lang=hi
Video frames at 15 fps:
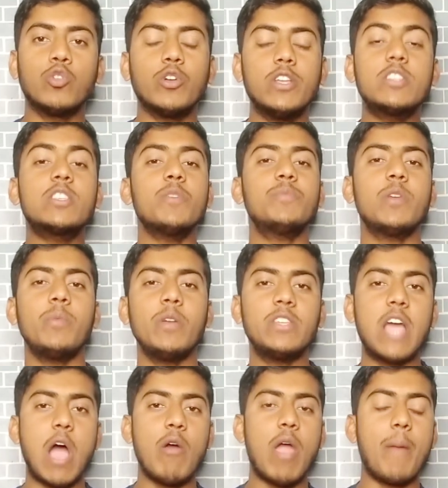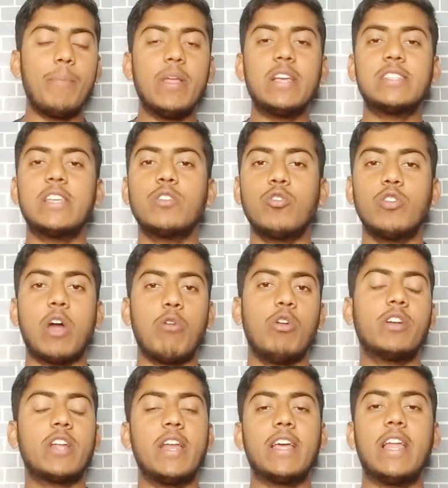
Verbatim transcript: तो डिस्क्रिप्शन में जाओ एप्लीकेशन को डाउनलोड